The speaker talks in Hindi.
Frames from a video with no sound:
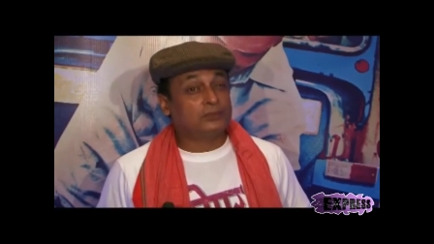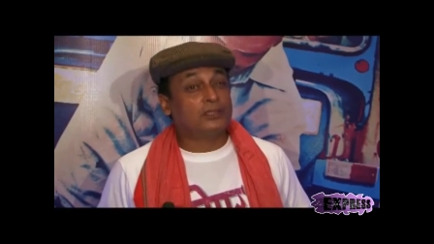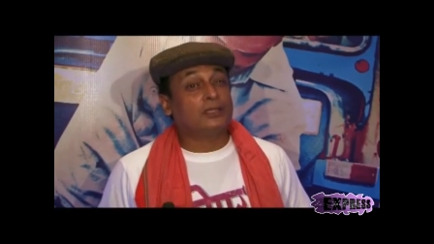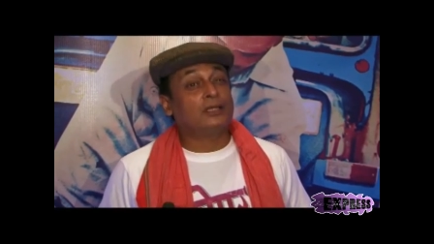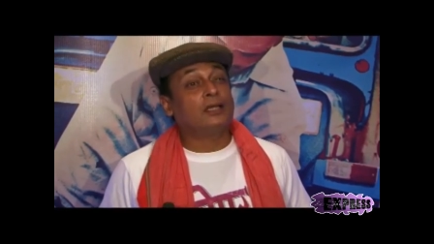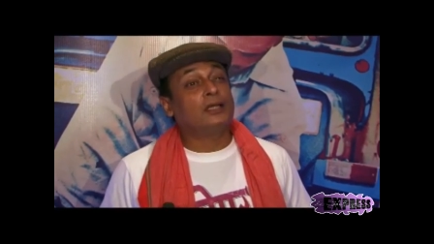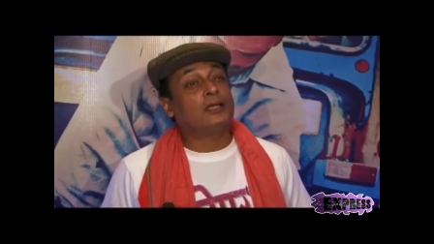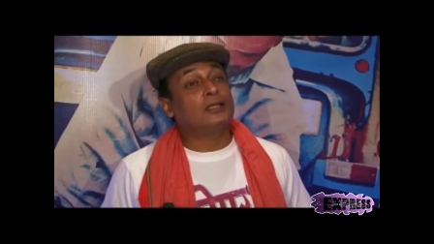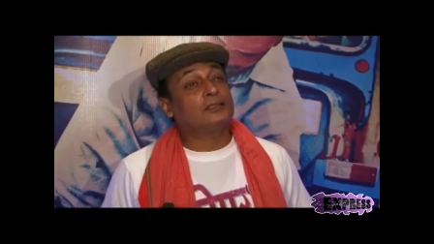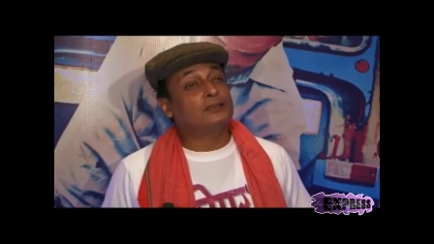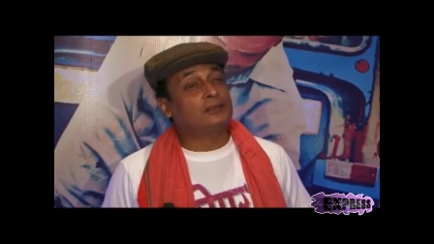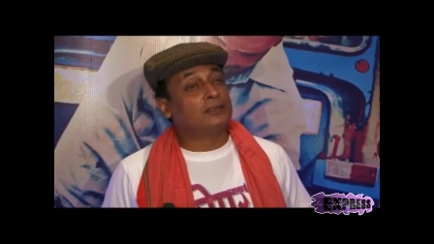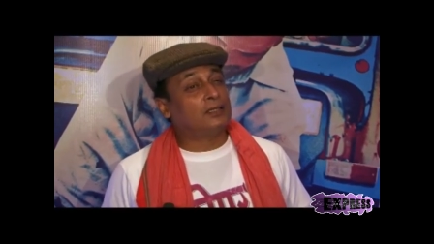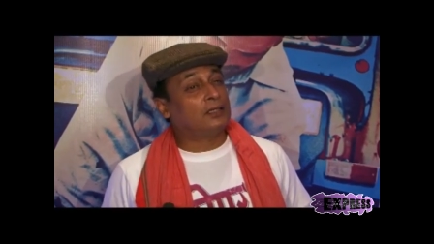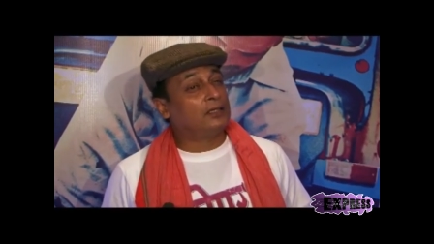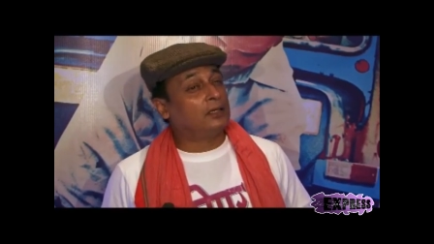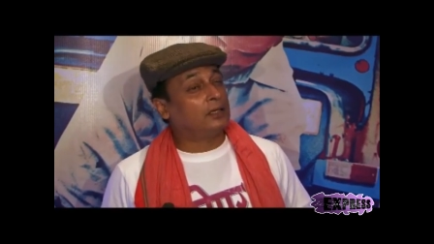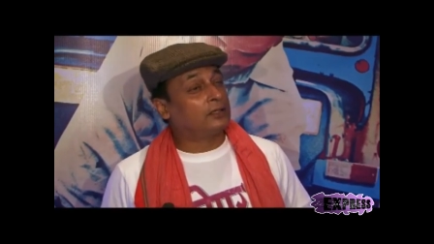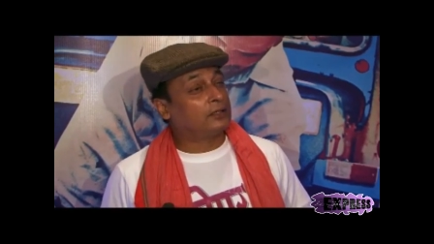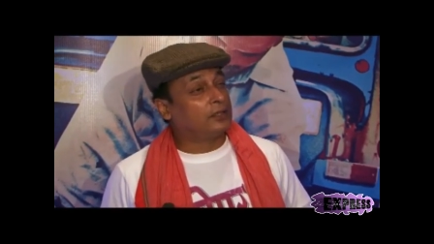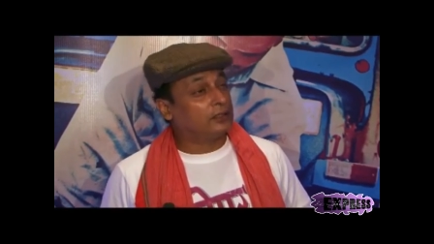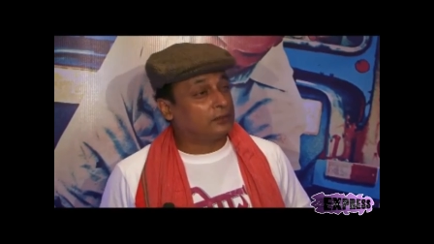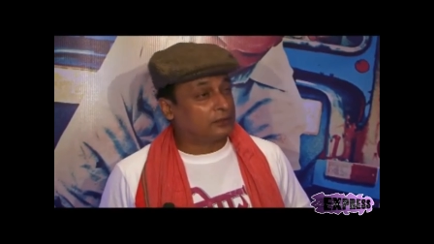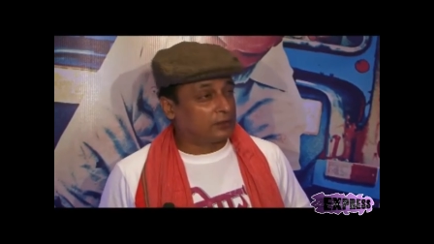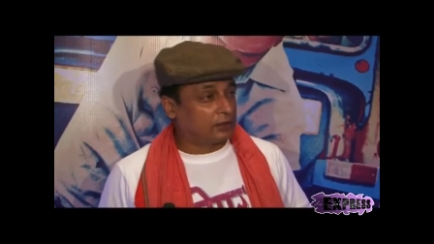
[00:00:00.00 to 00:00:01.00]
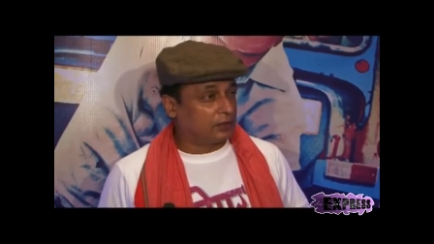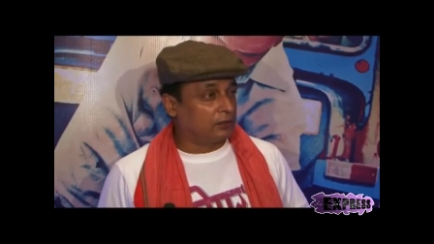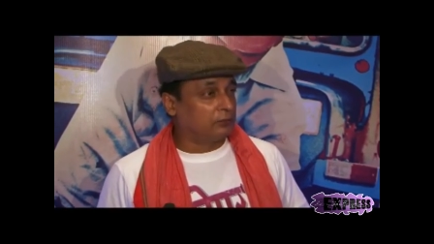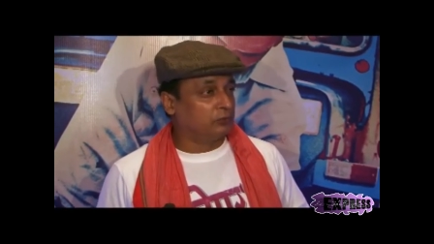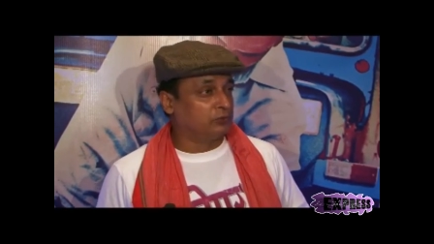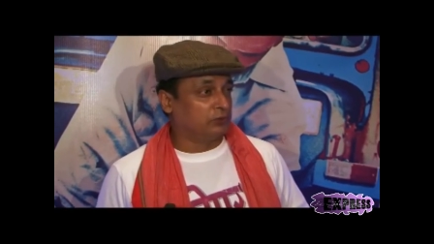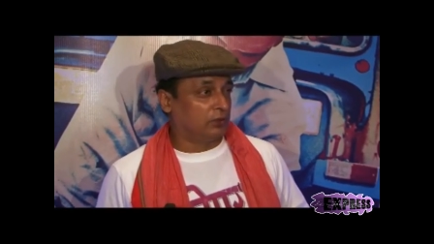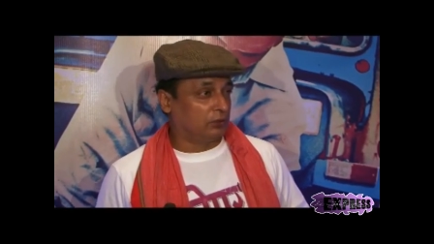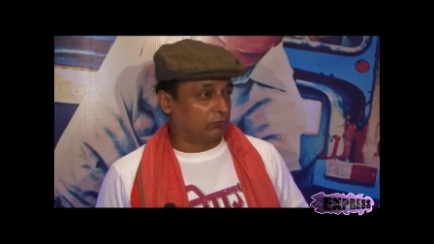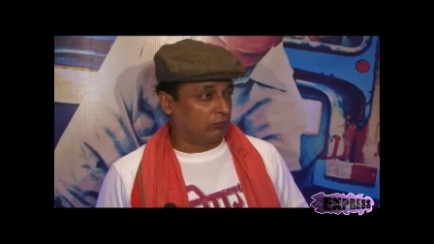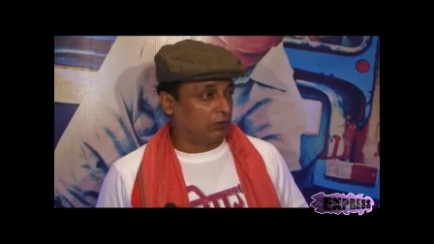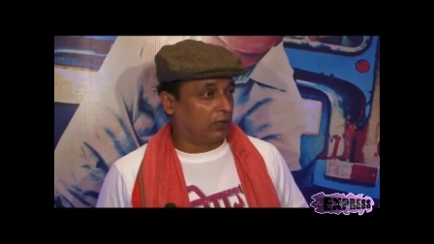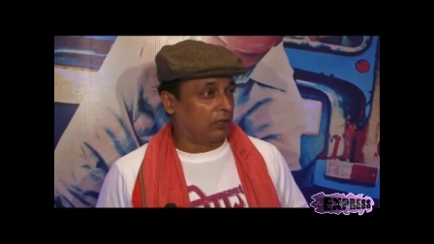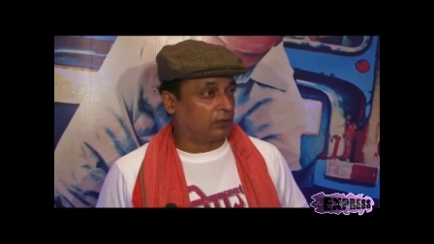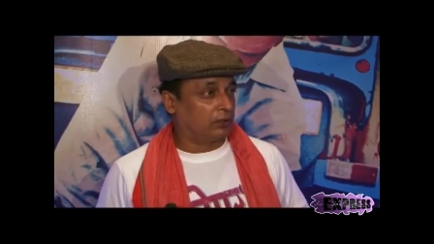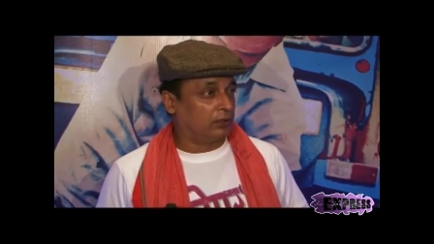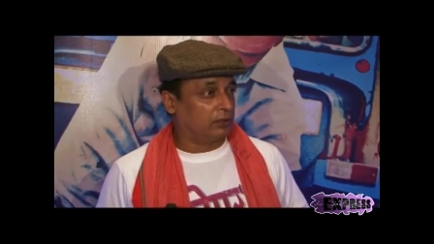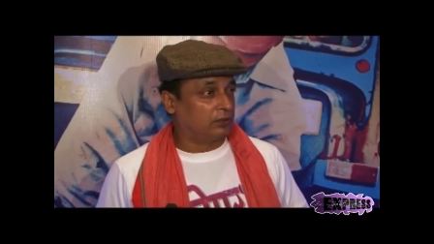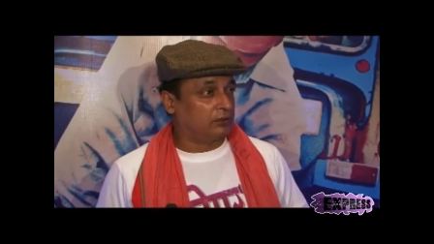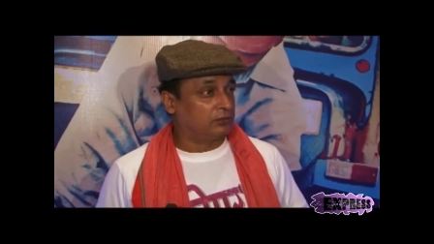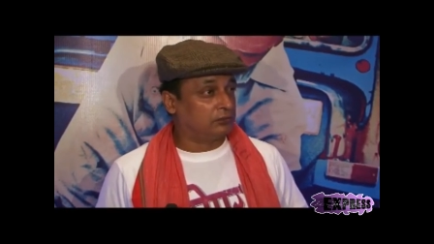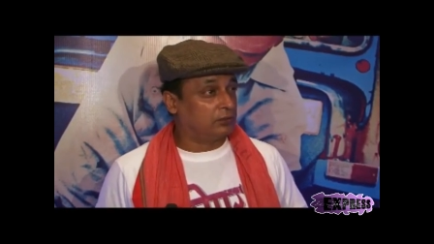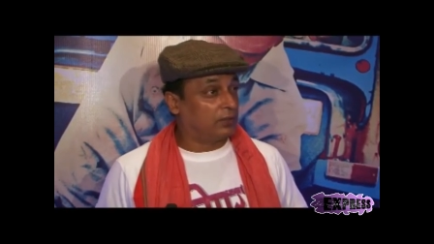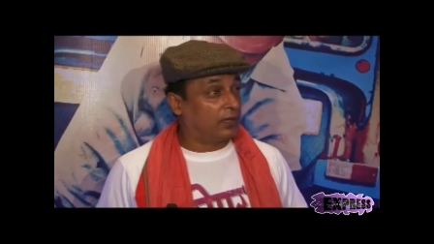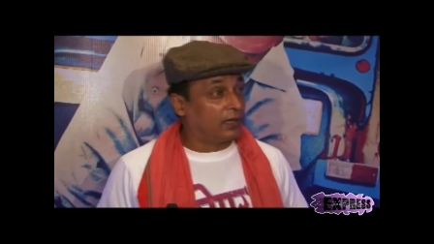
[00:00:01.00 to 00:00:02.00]
मतलब सिंगिंग इसने डिक्टेट करी मुझे
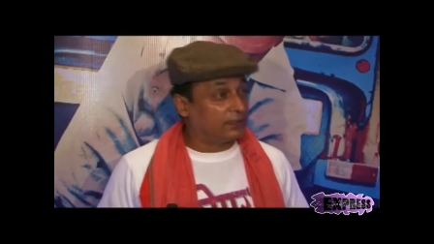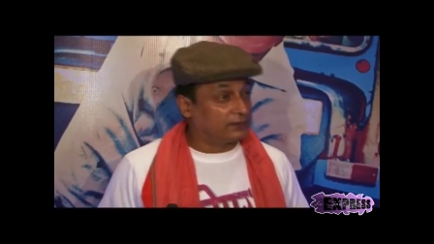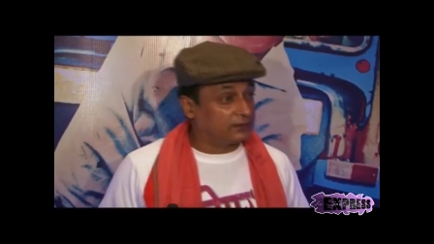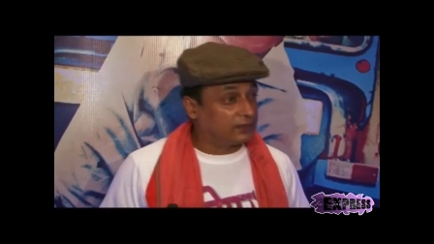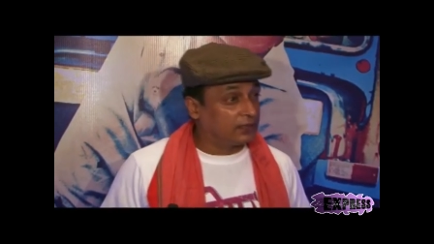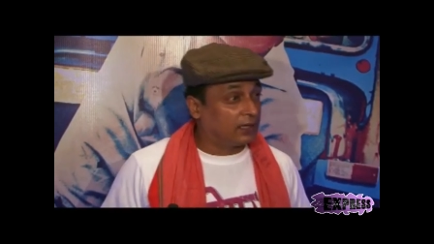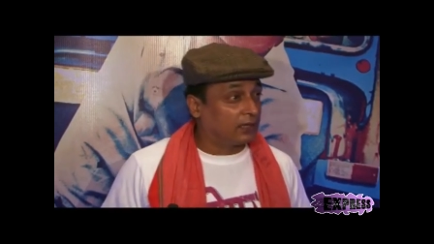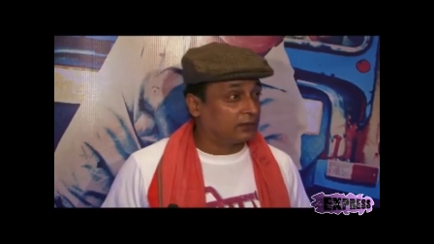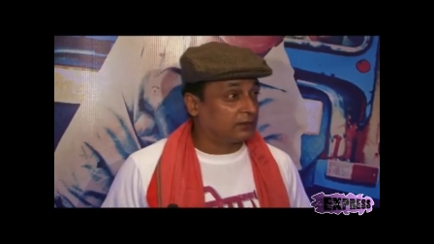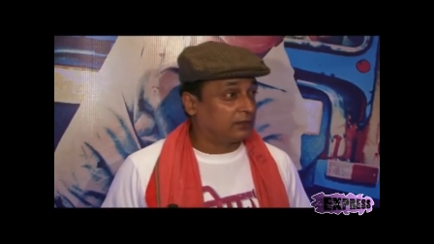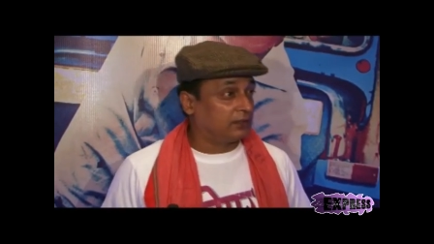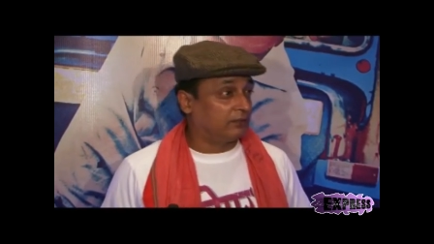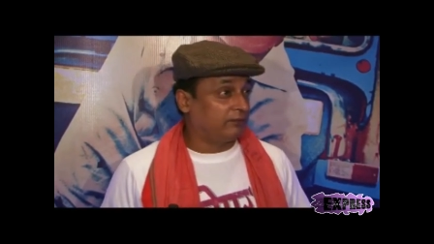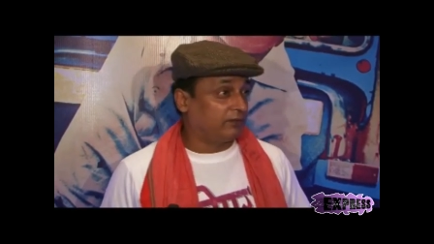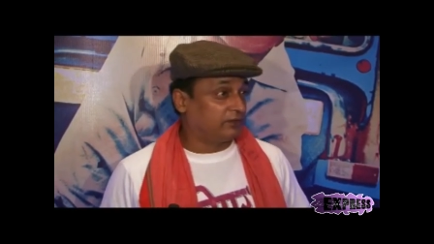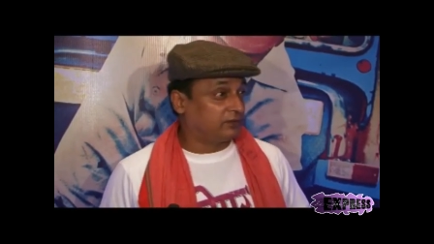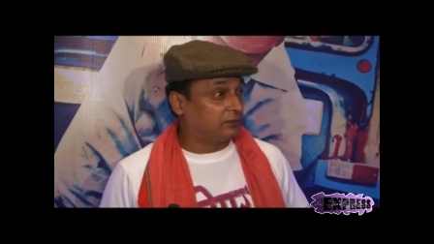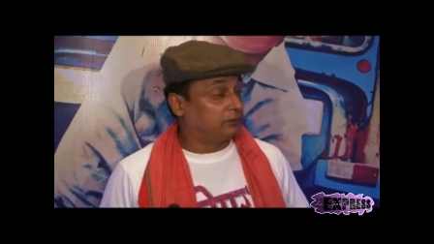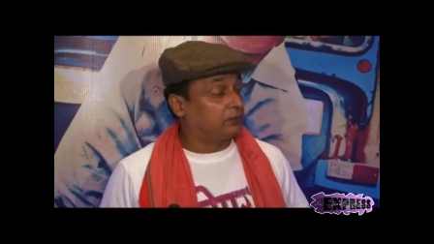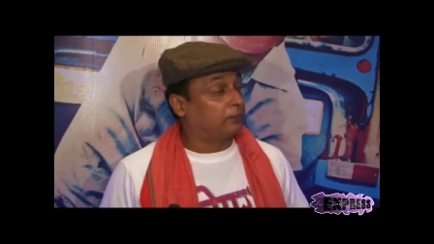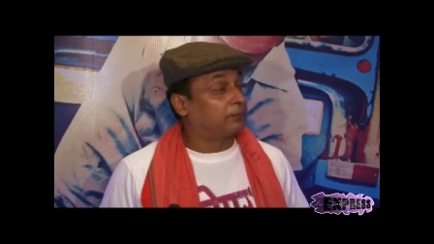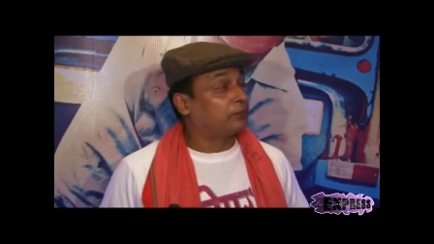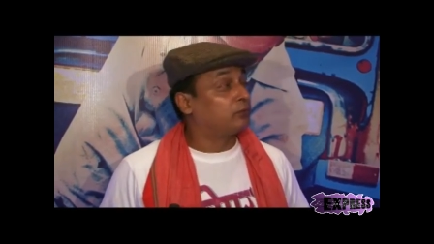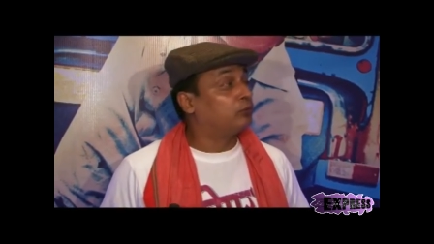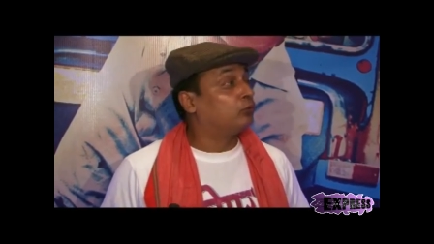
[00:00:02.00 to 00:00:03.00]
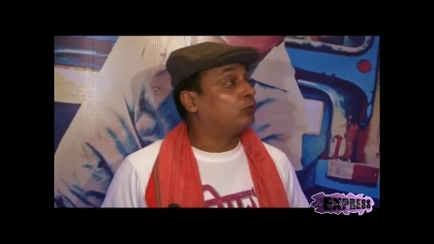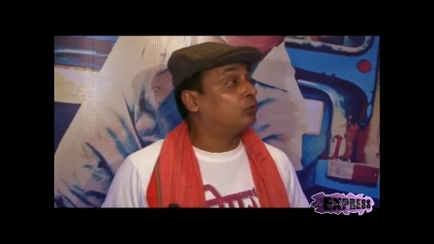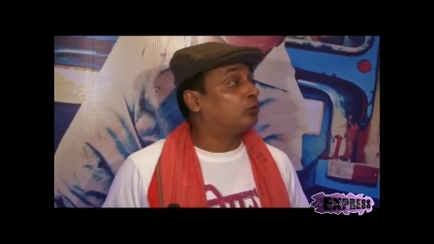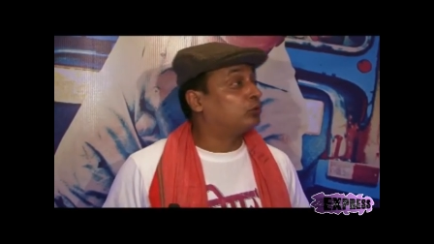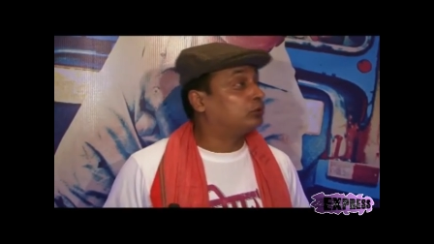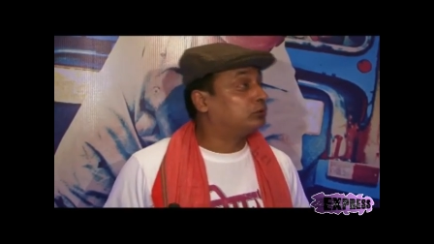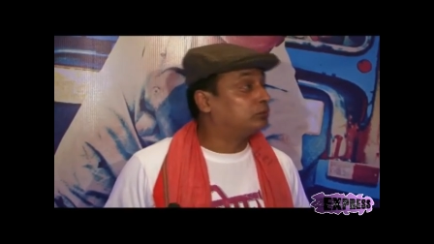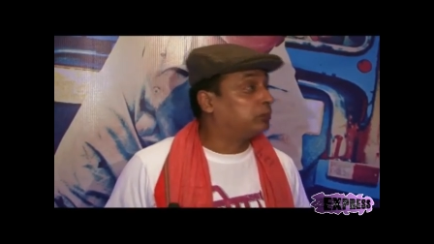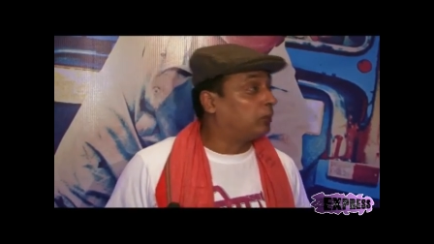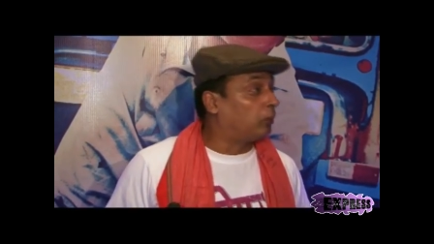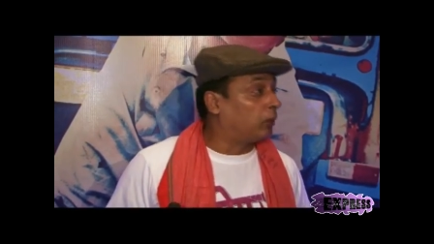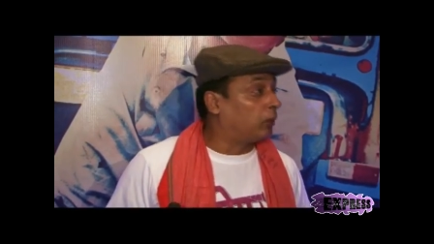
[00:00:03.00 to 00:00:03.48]
अनुराग ने कि जो ऐसे गाते हैं वैसे जबकि वो